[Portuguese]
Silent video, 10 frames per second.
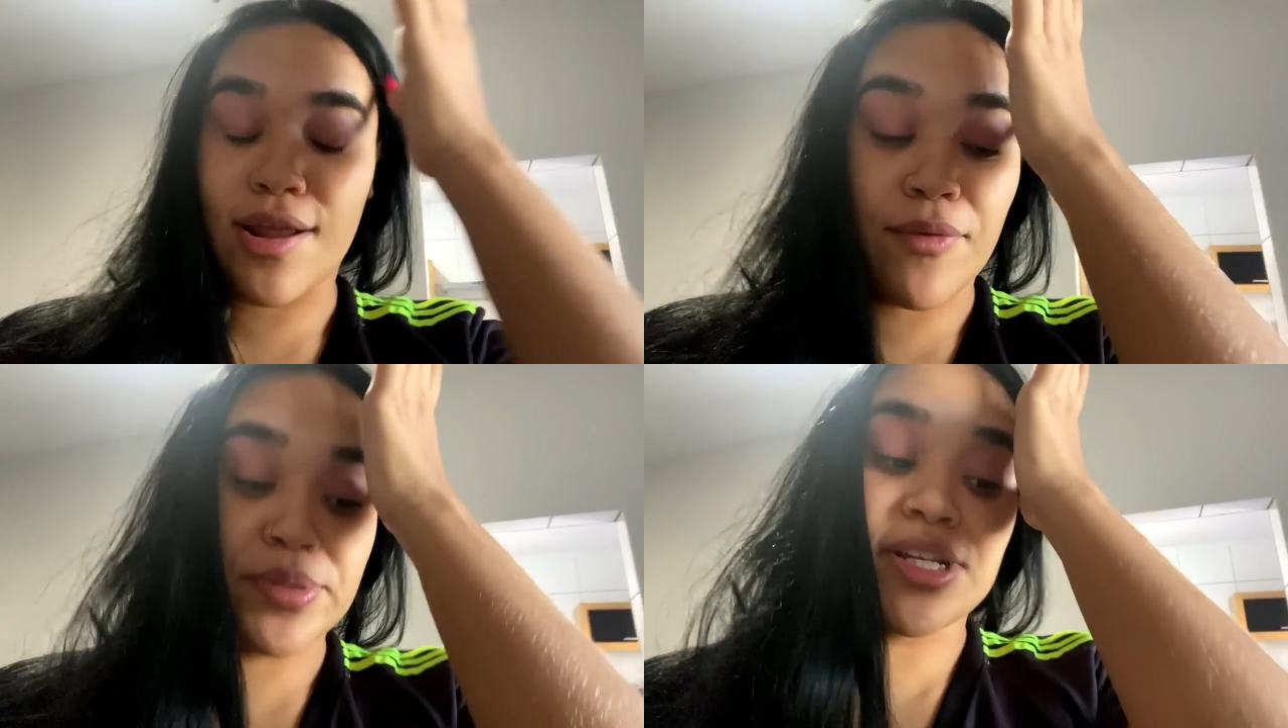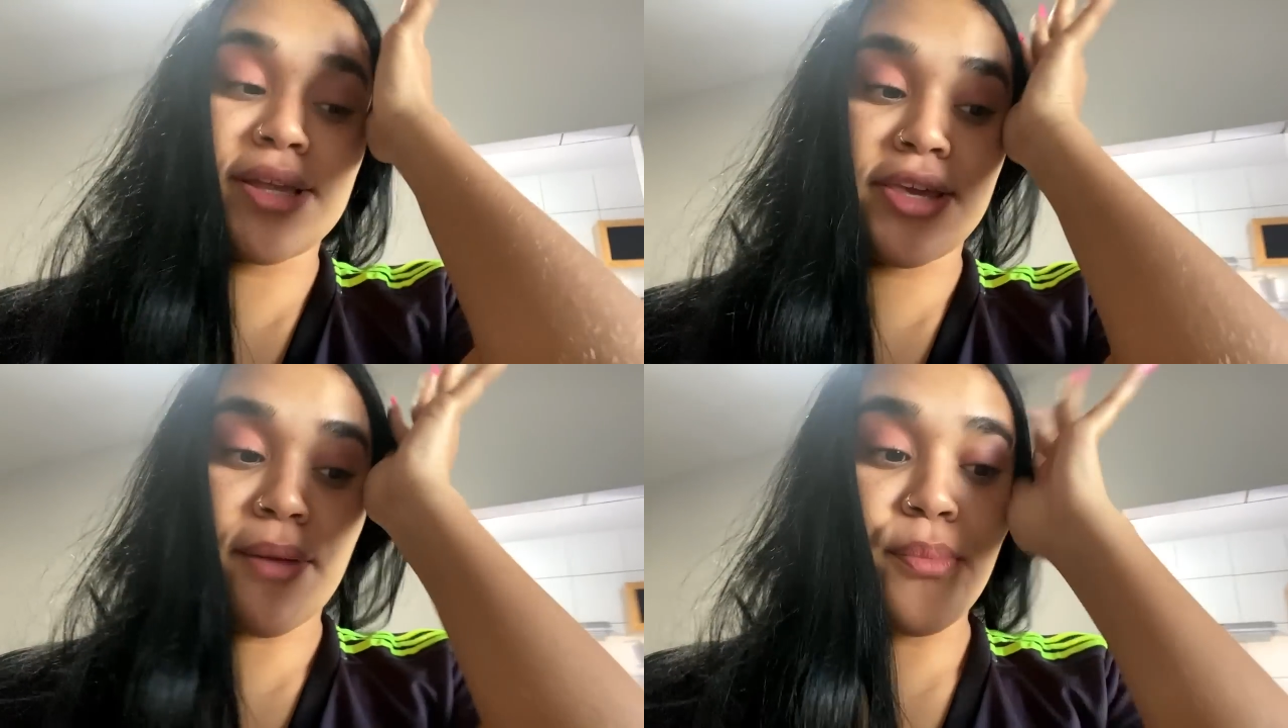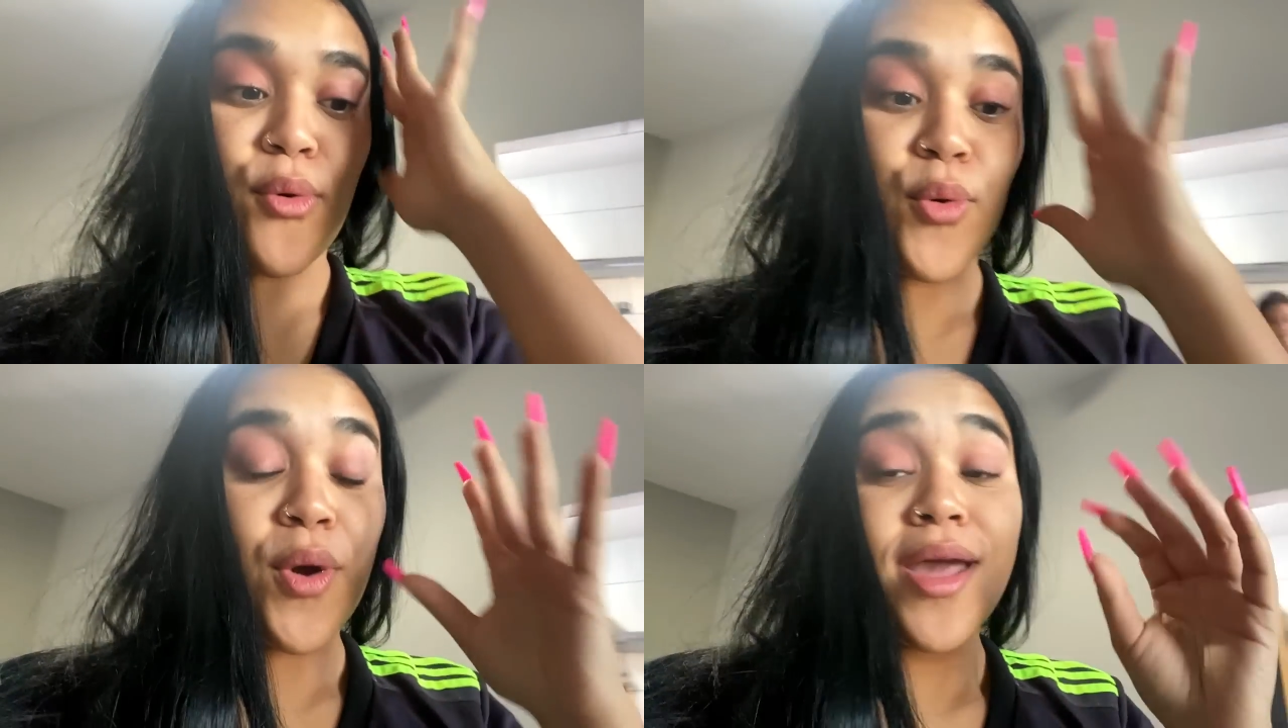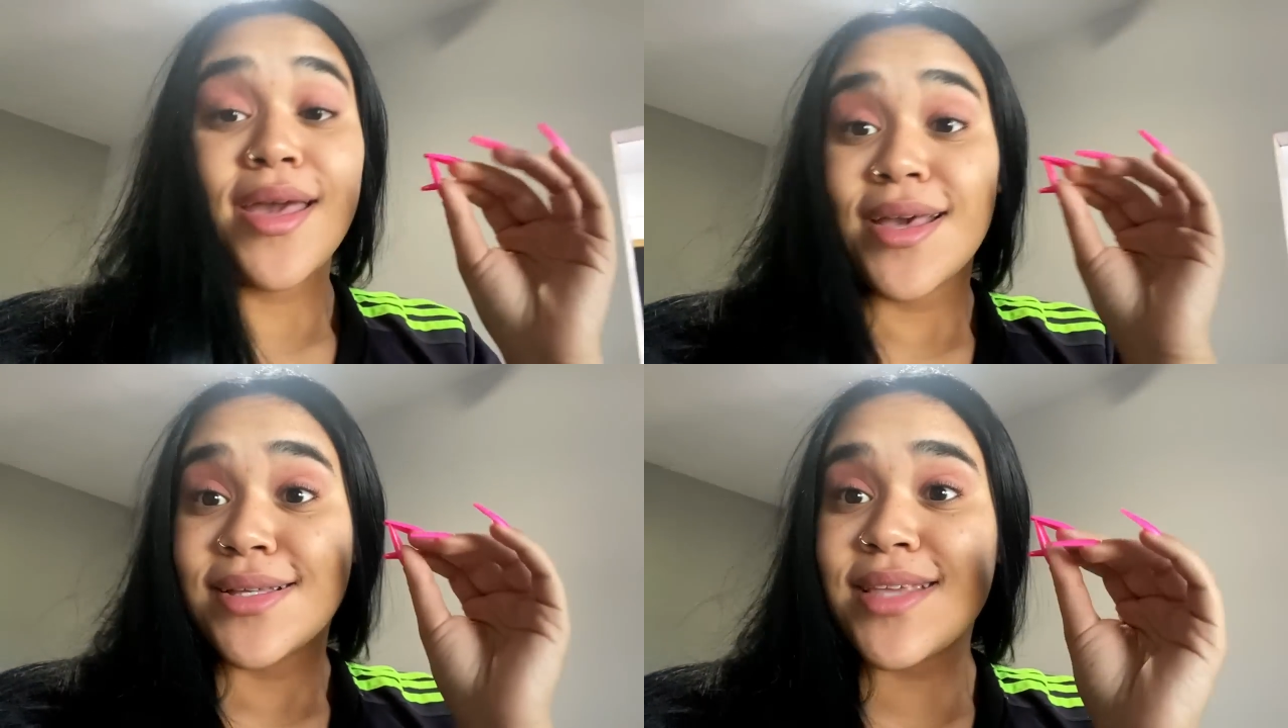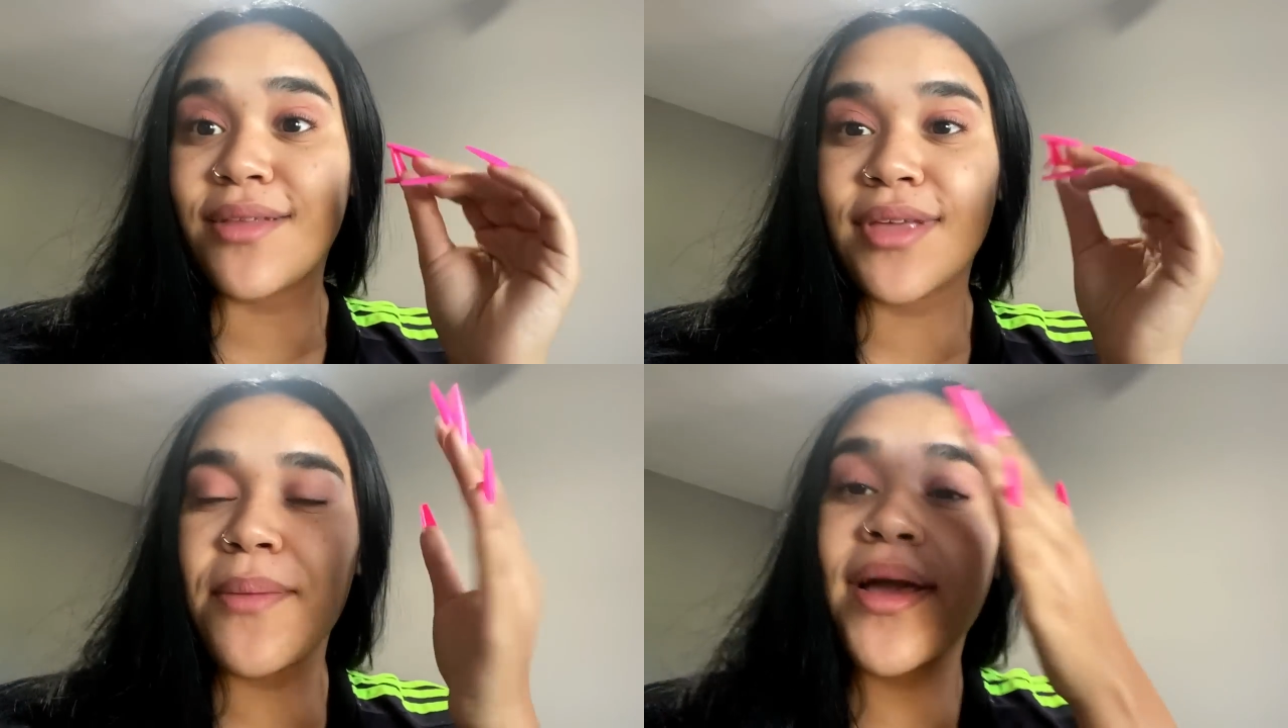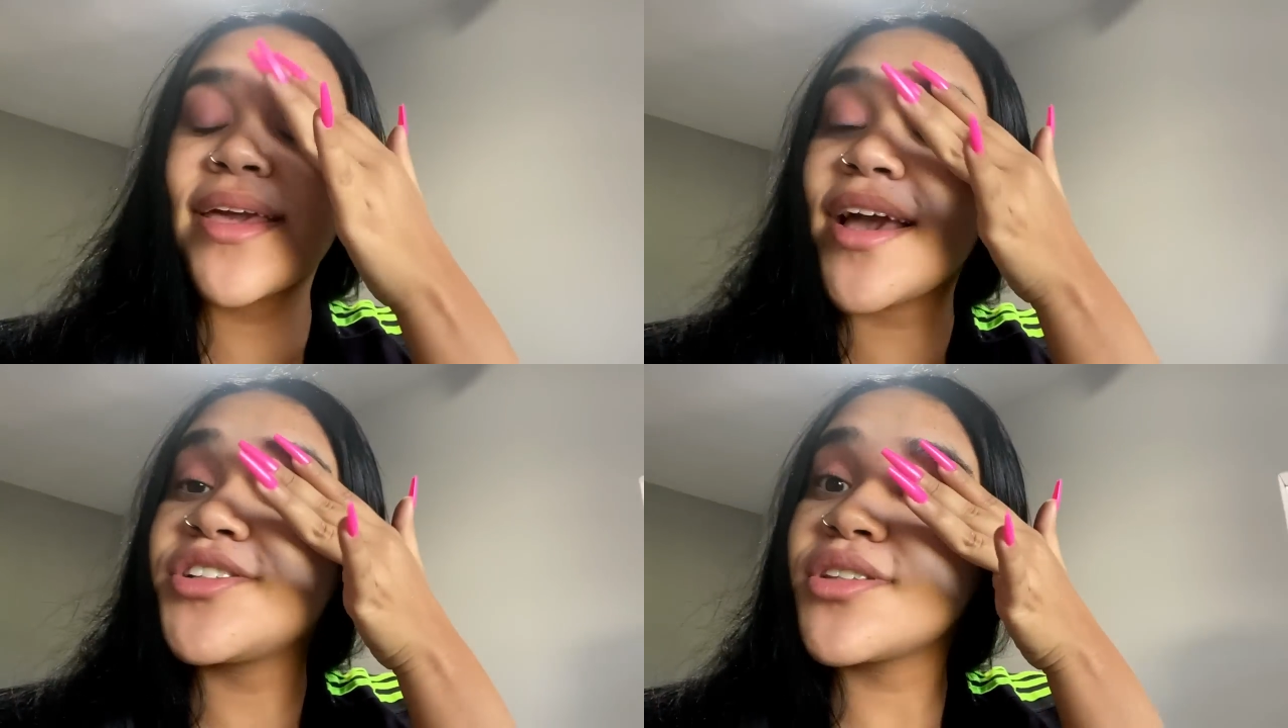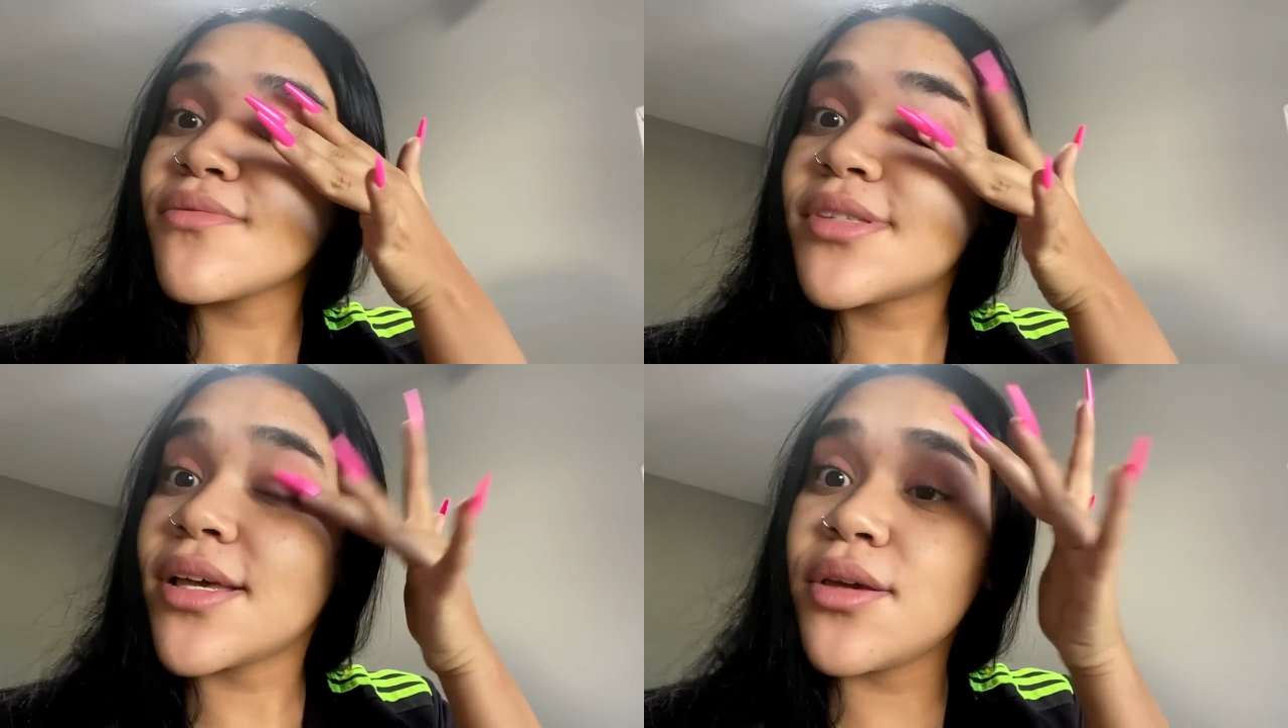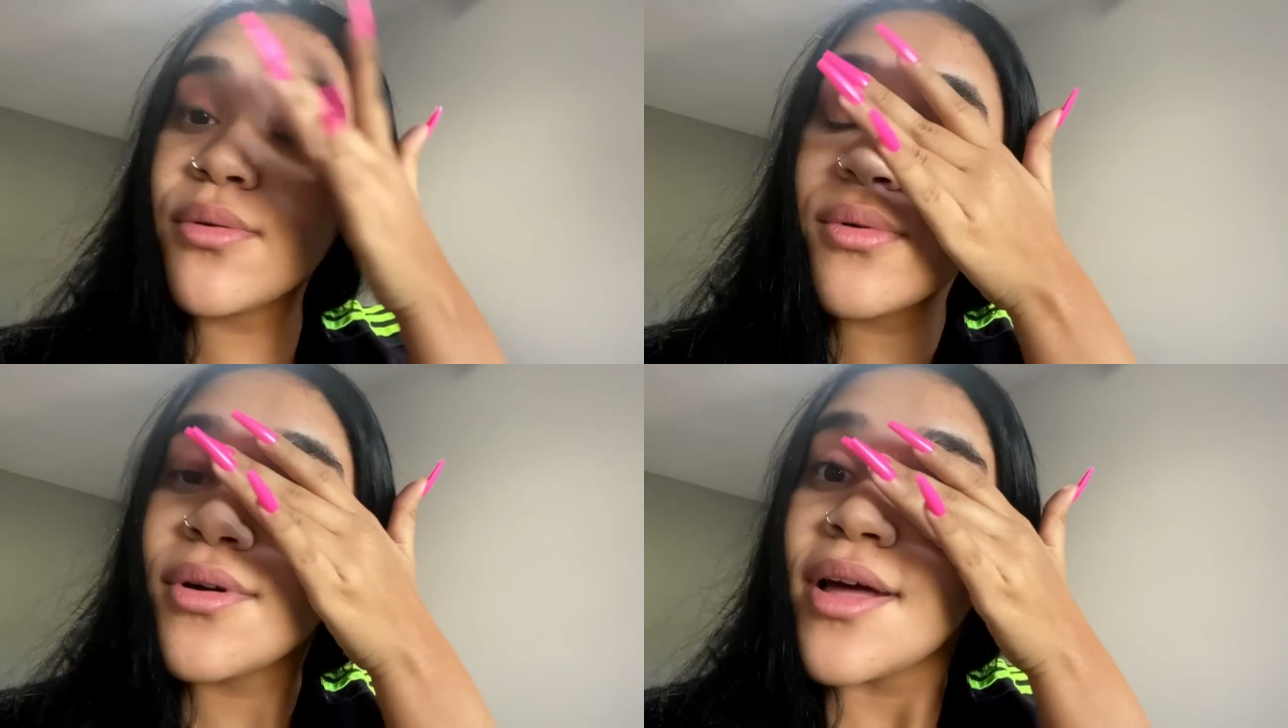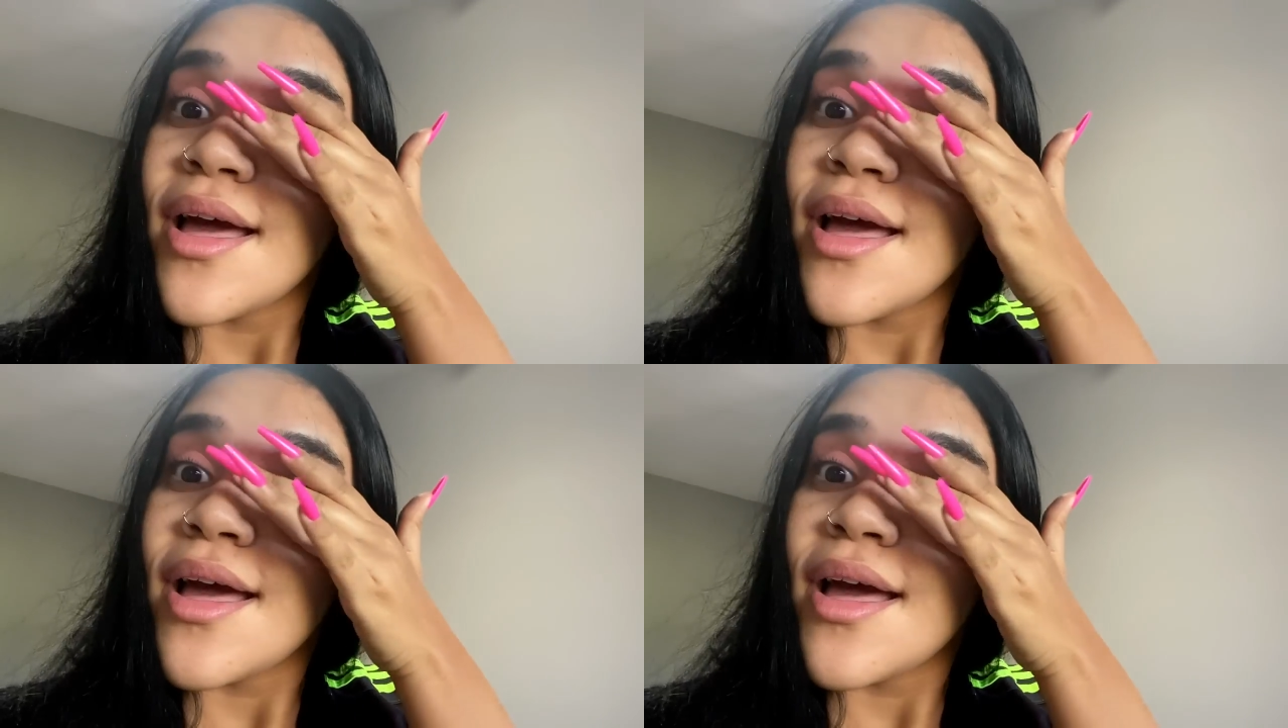que eu vou postar daqui a pouco, sendo que a maquiagem não saiu.